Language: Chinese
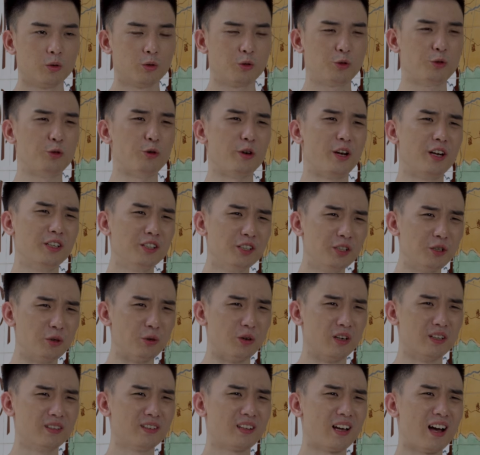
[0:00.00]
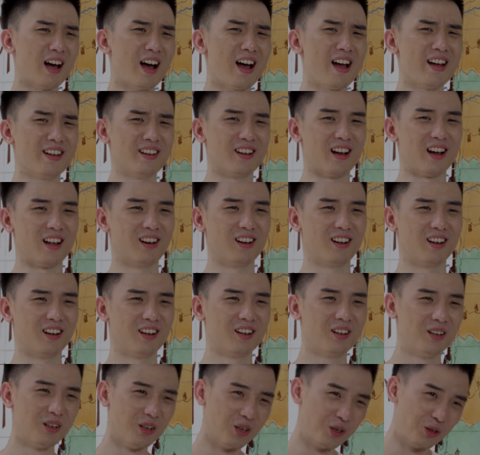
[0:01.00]
学日文太难了，
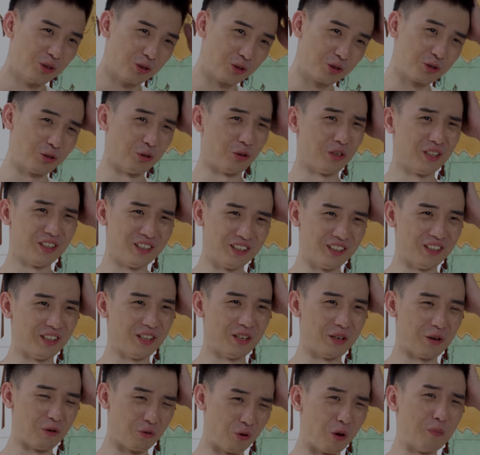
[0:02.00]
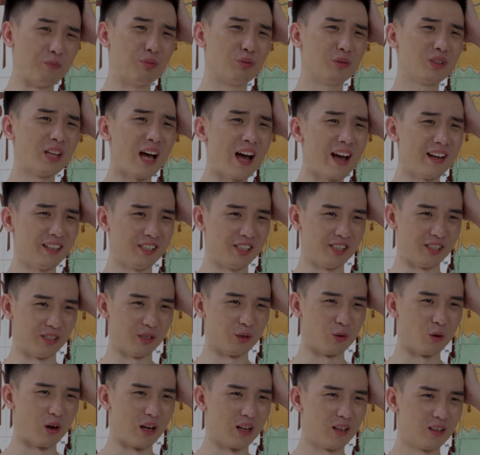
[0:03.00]
所以我不太
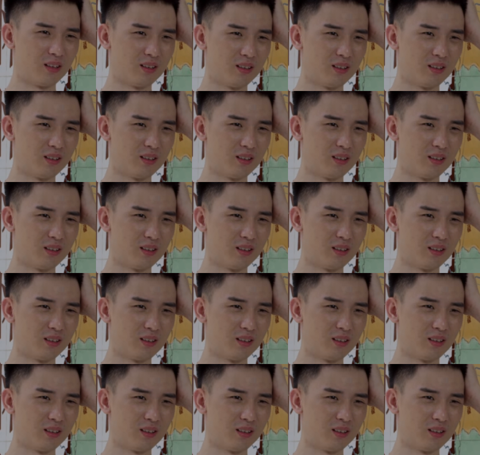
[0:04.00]
喜欢。